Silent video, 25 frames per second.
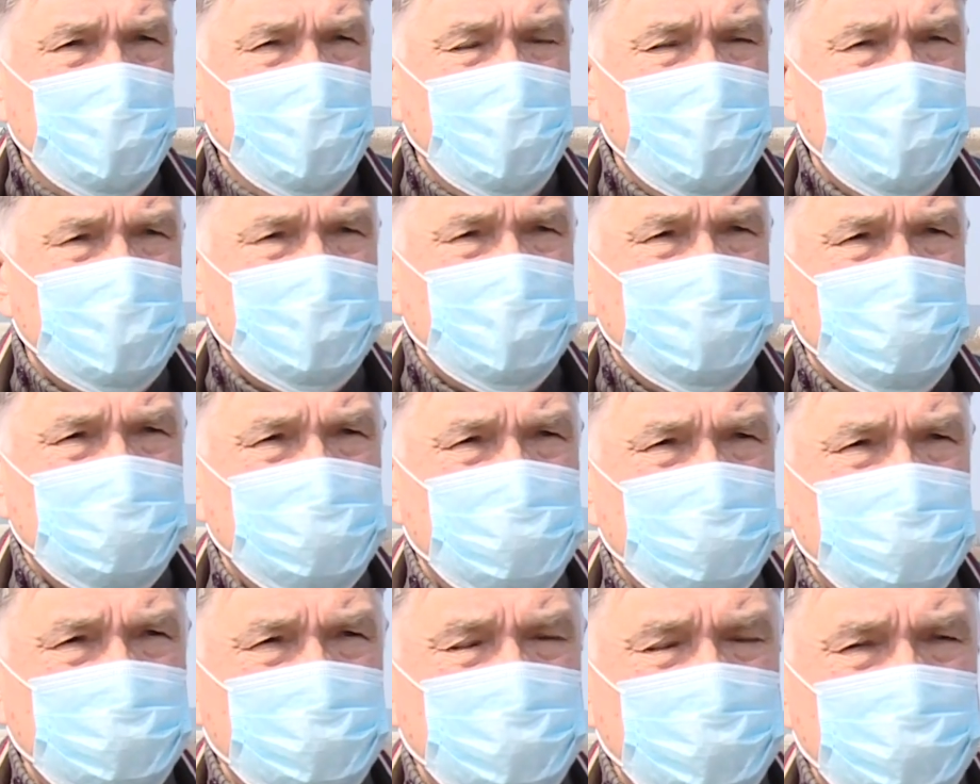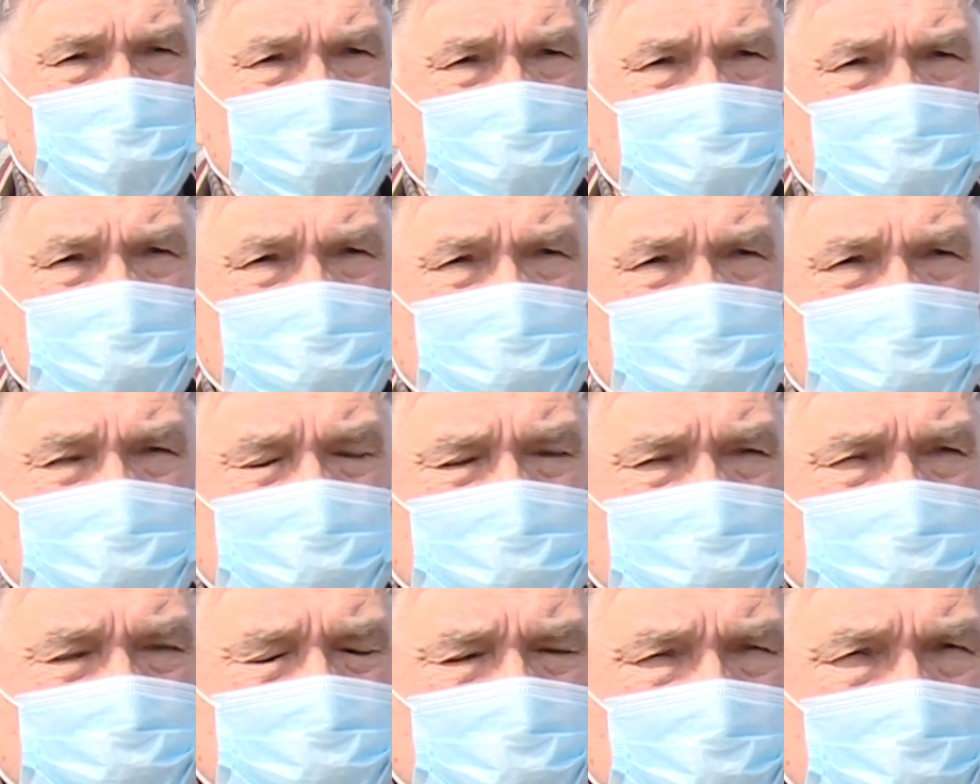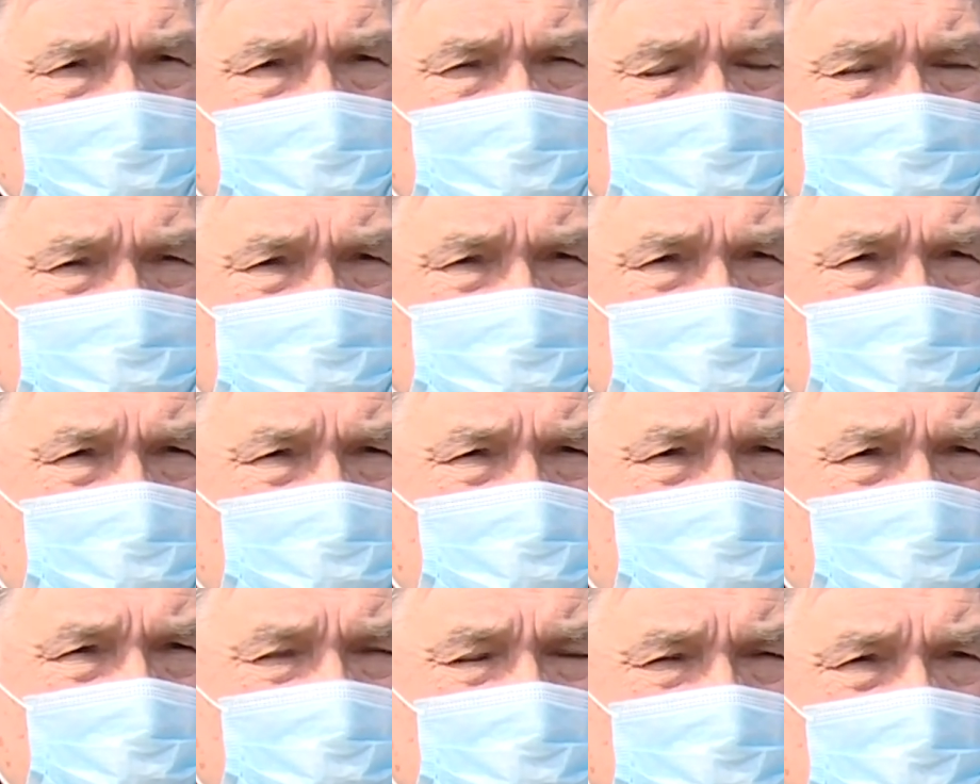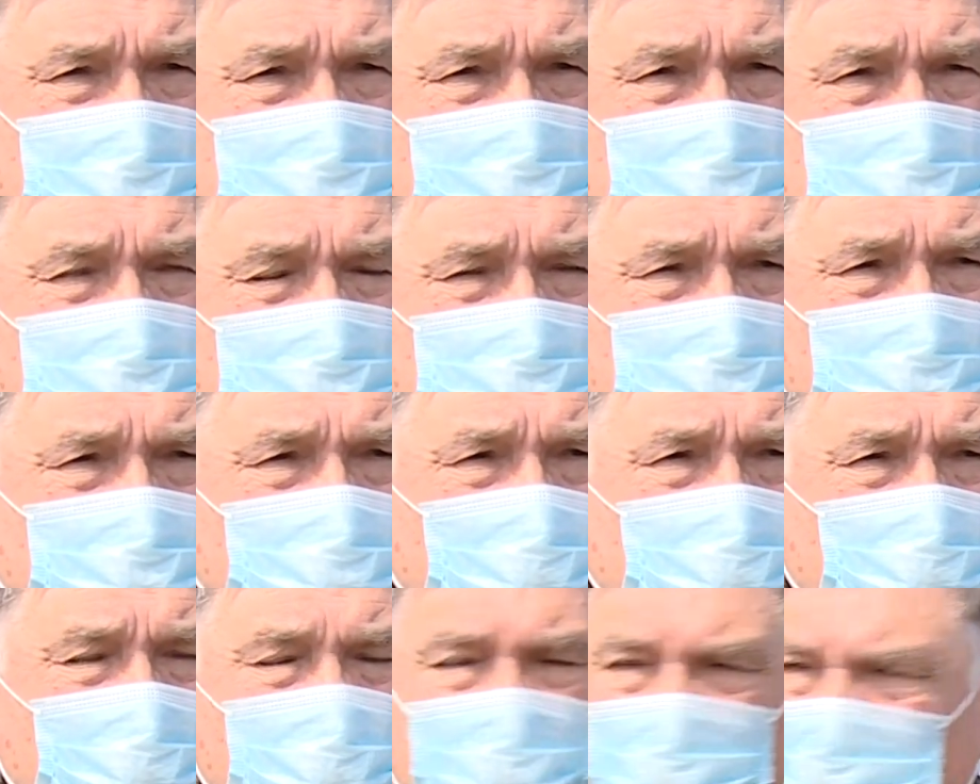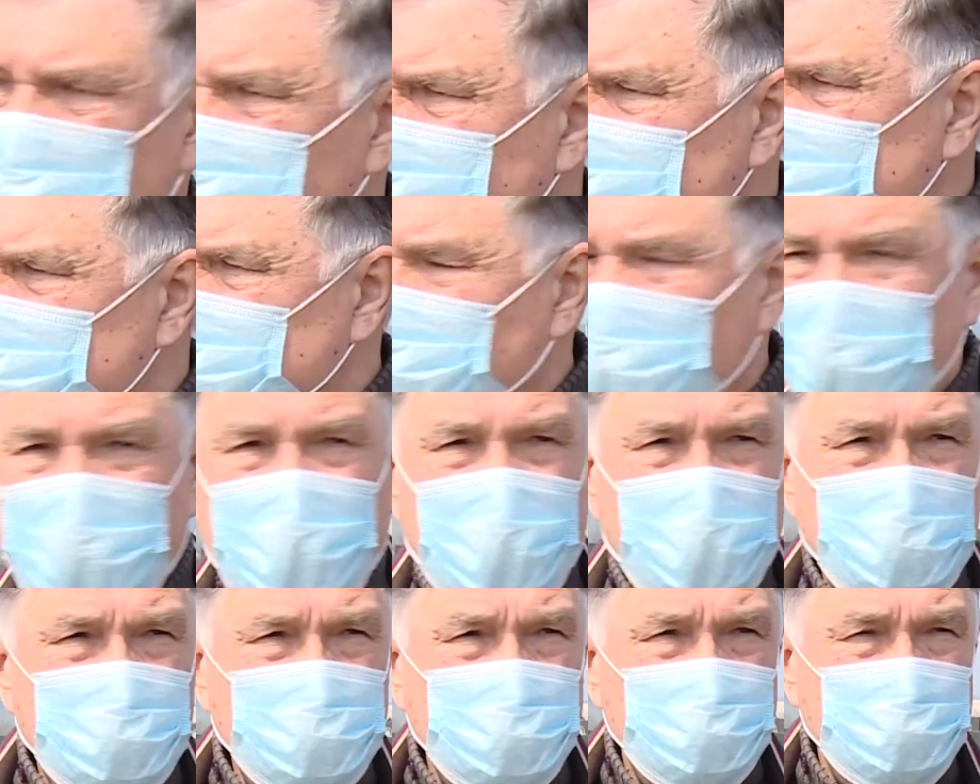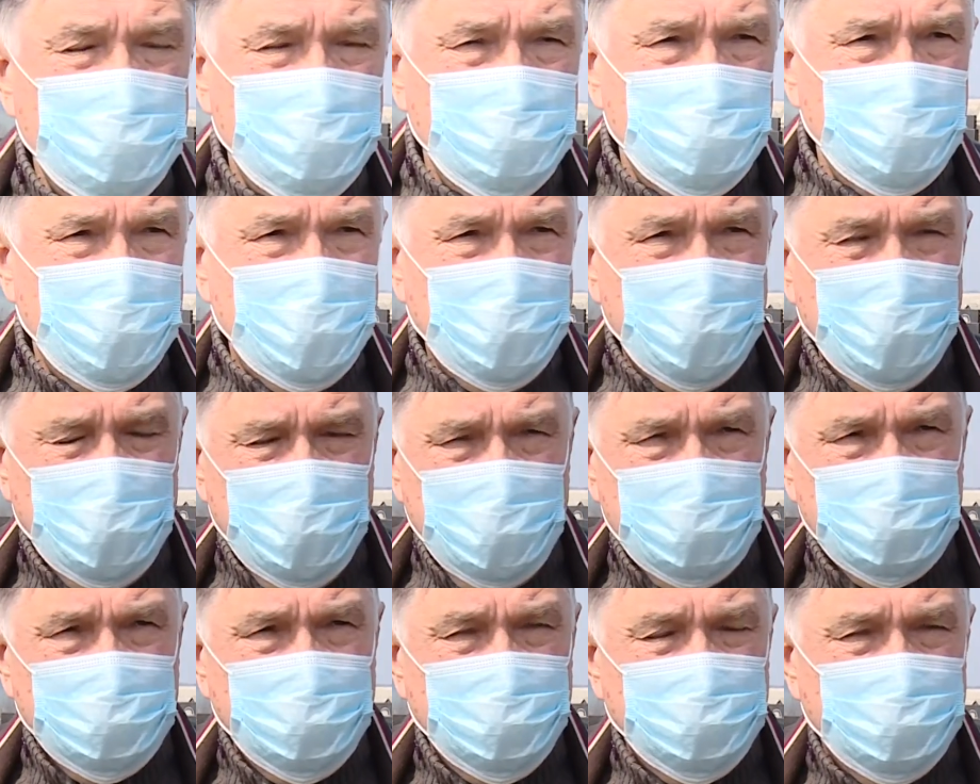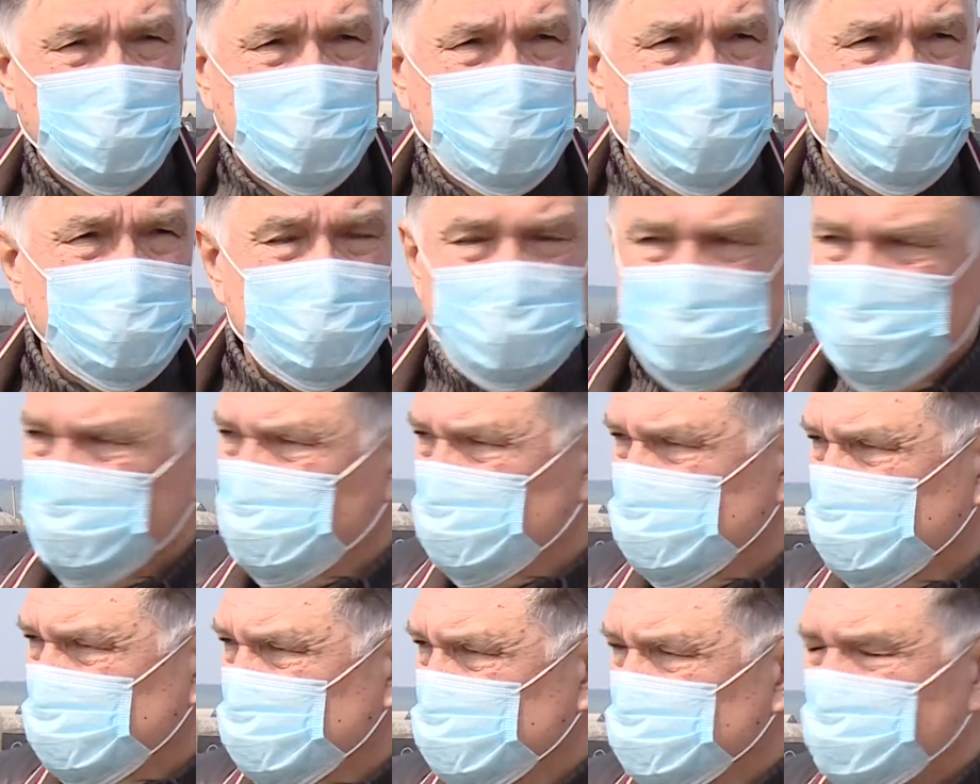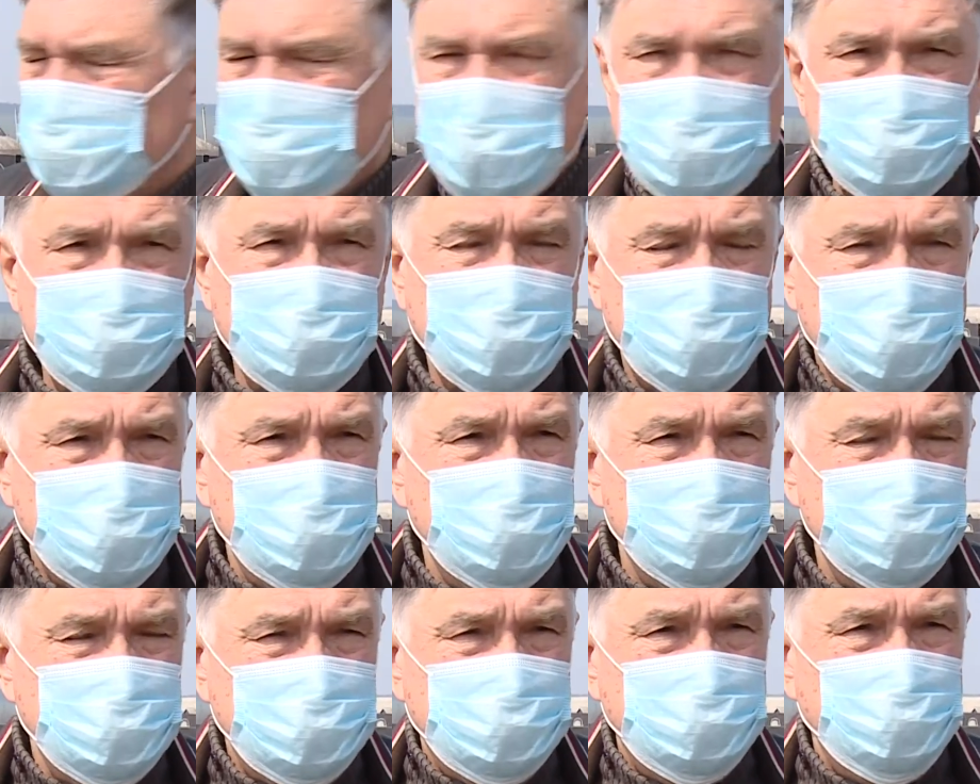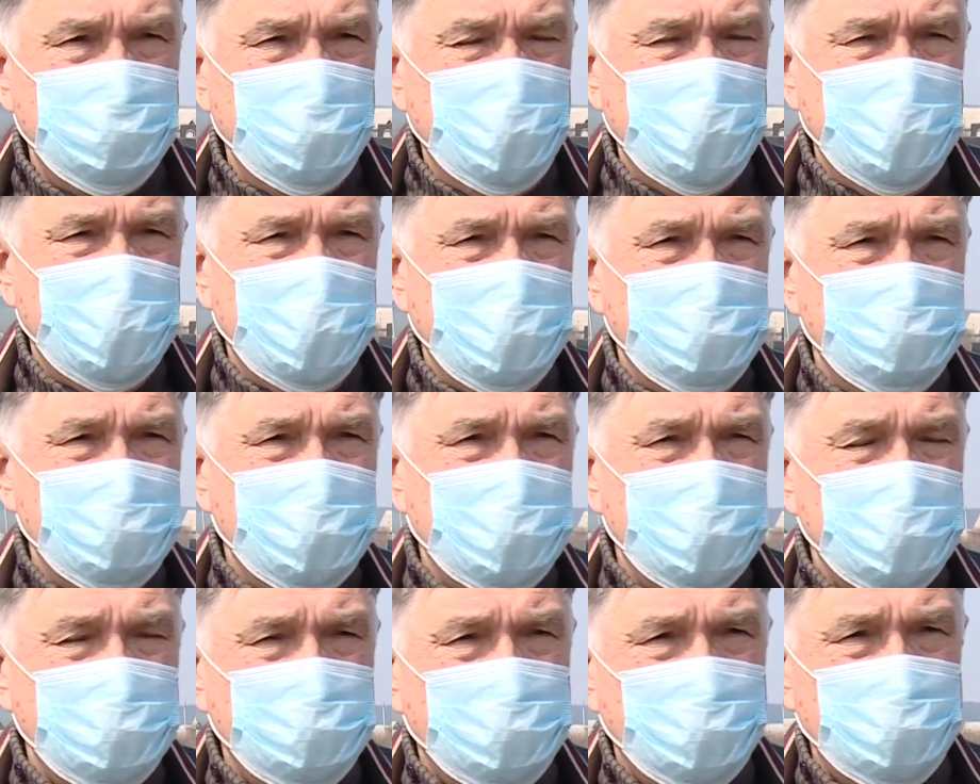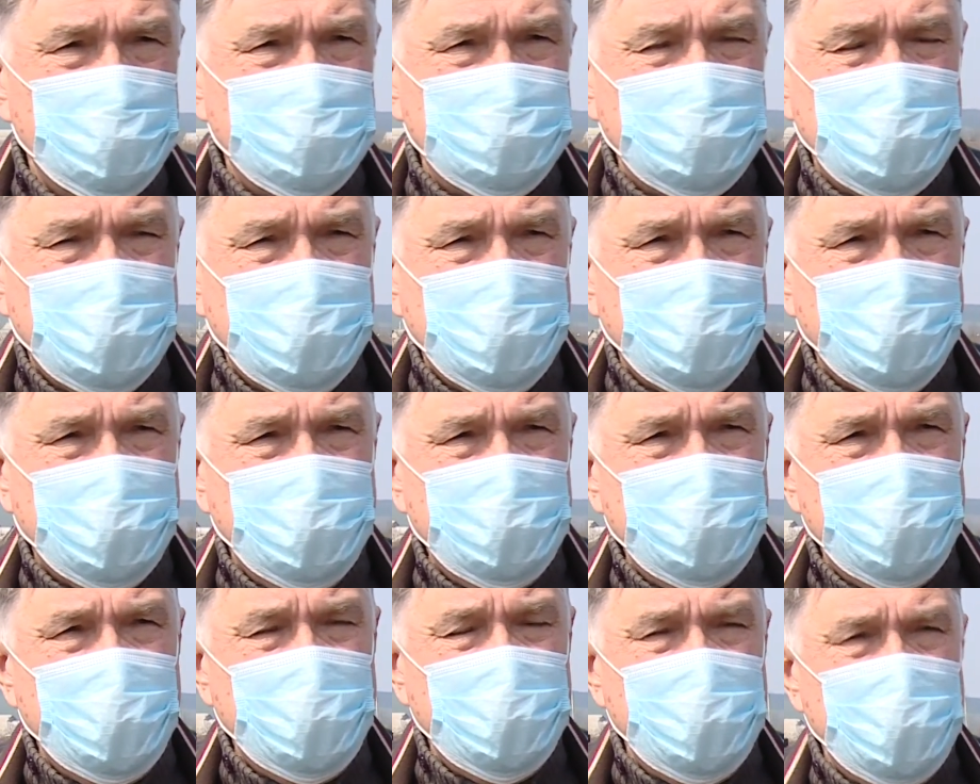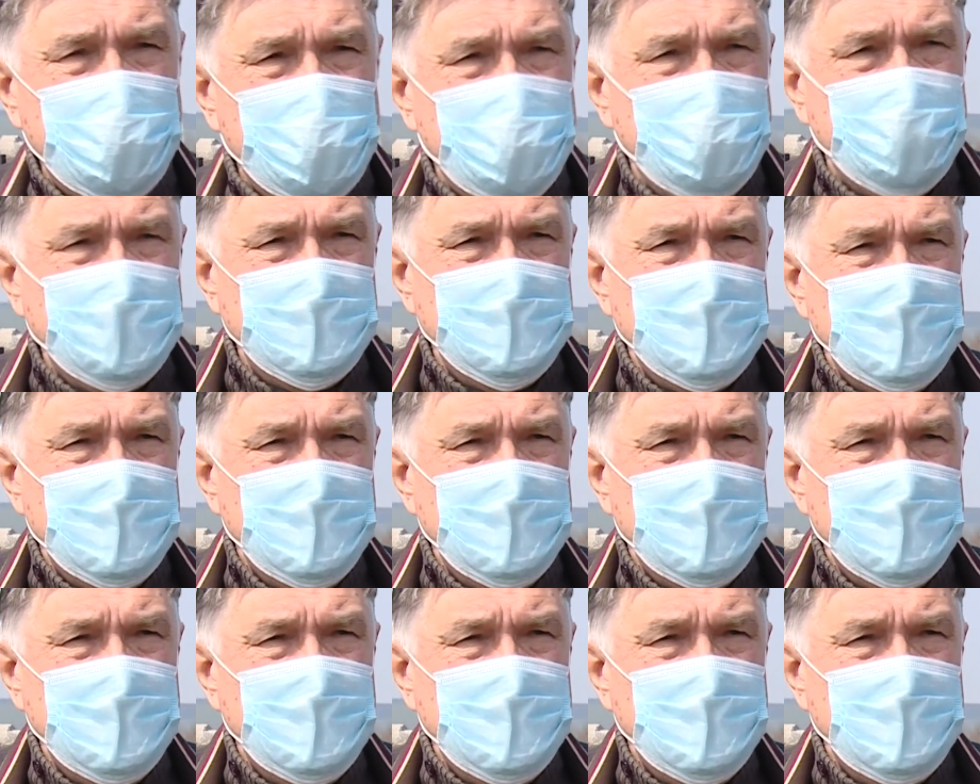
лет э, велась работа по выделению этого участка земли именно под захоронение